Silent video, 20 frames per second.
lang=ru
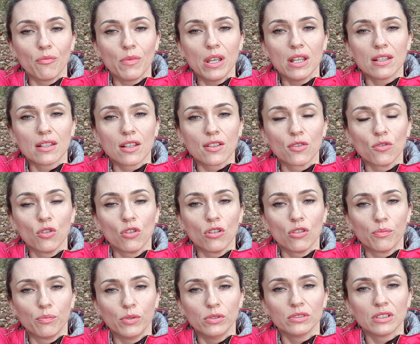месяц,
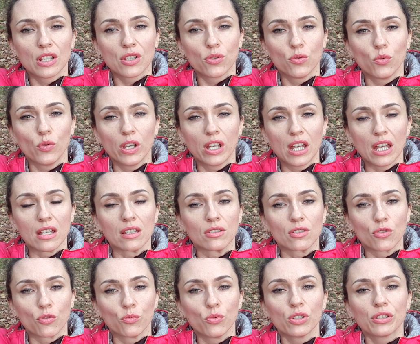но полностью уикенд,
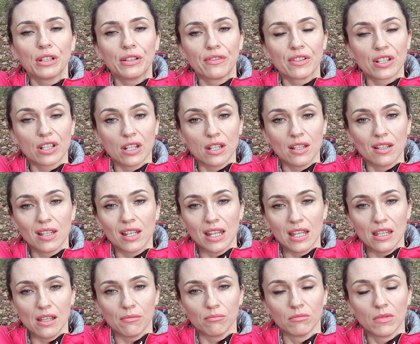суббота и
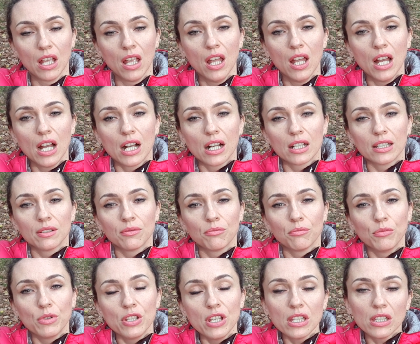воскресенье.
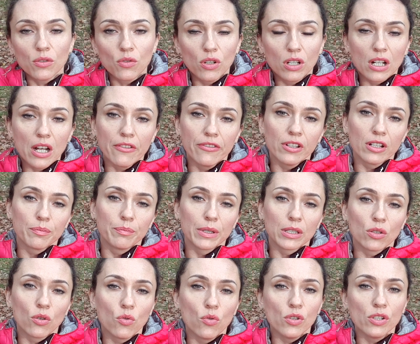Мне такой график
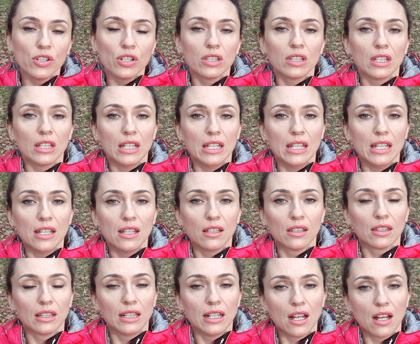подходит, и
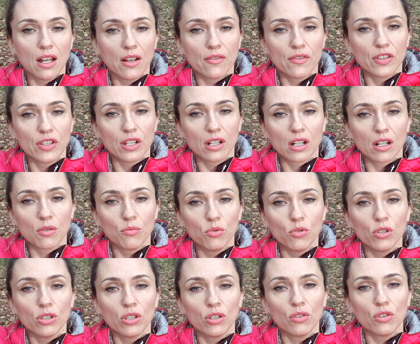для всех
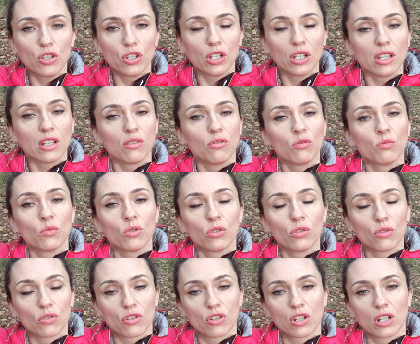работающих, я думаю,
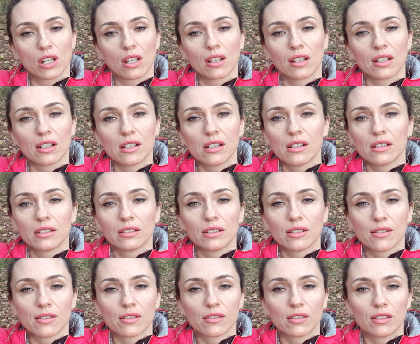тоже
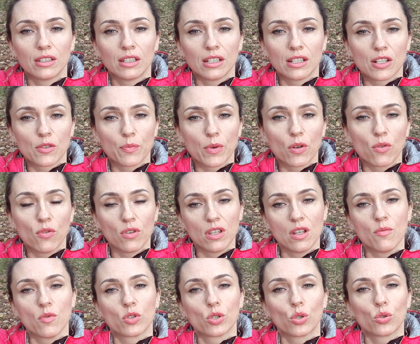э, ты
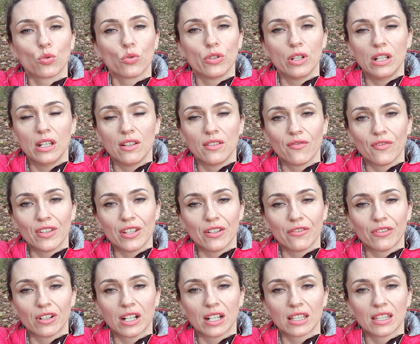спокойно можешь уделить все
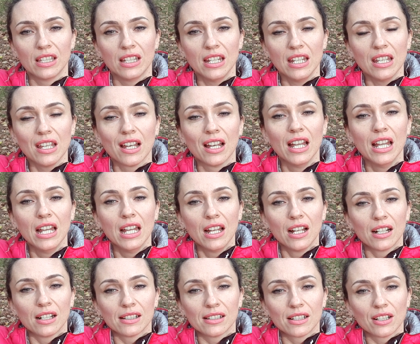выходные,
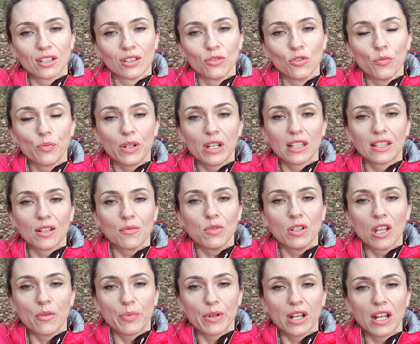э, но при этом
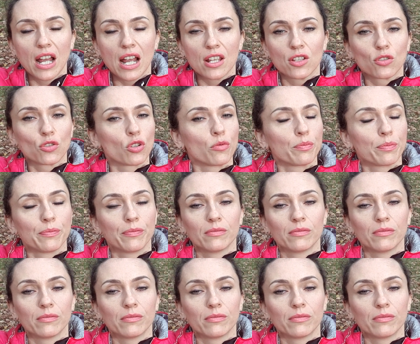не напрягаясь, что